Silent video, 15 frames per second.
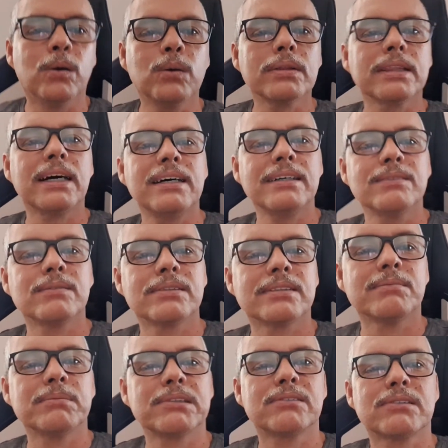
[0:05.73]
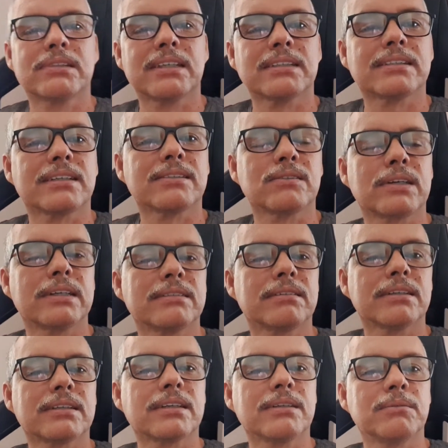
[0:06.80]
Olá, os amigos que acessam o
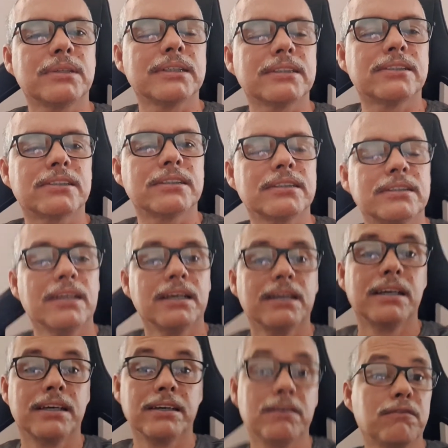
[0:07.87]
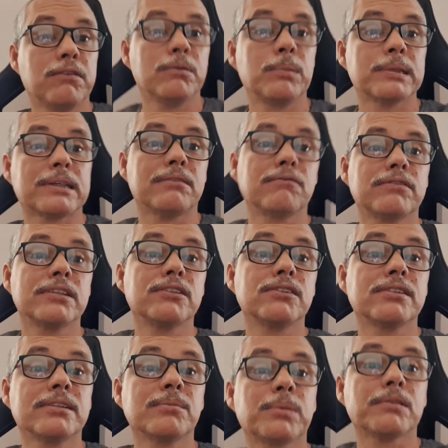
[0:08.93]
canal, aqui é o Adi. Eu vou botar um
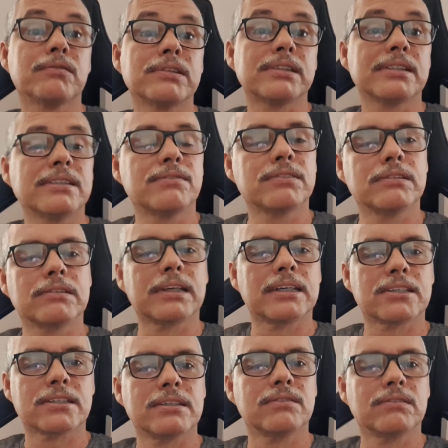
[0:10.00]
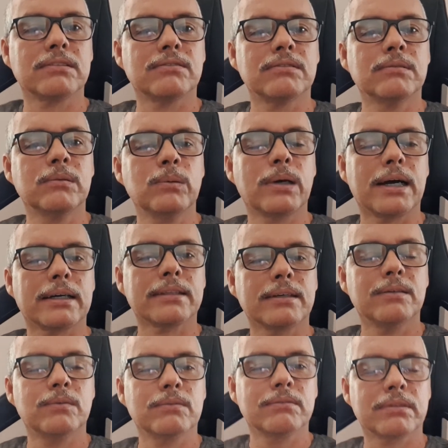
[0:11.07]
videozinho para vocês verem eu testando o
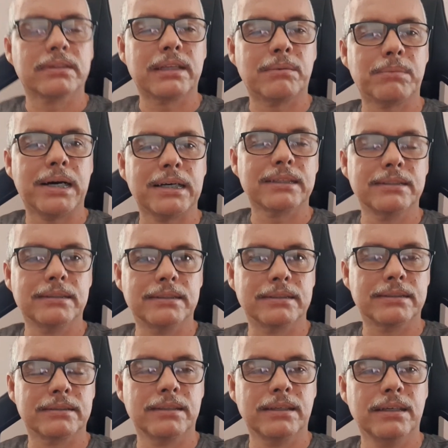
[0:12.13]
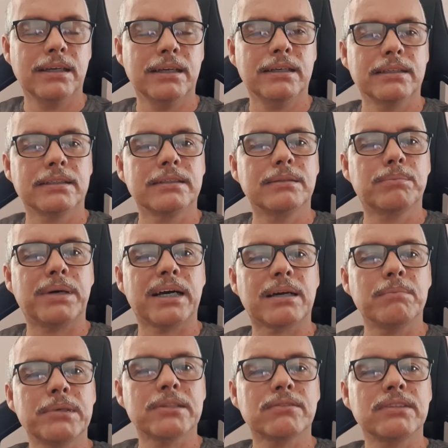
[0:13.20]
cartão na máquina de
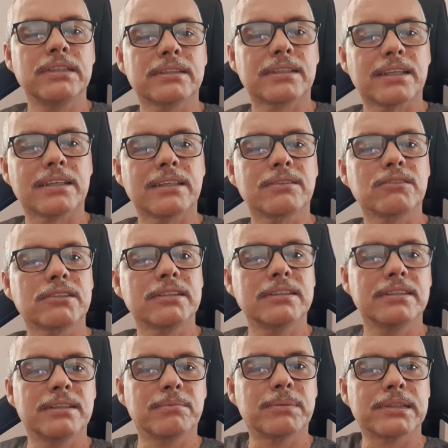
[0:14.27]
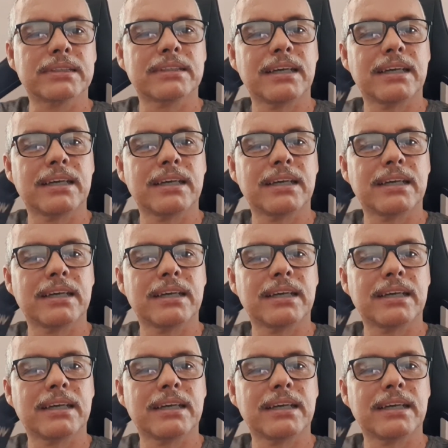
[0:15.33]
pagamento de entrada do cinema.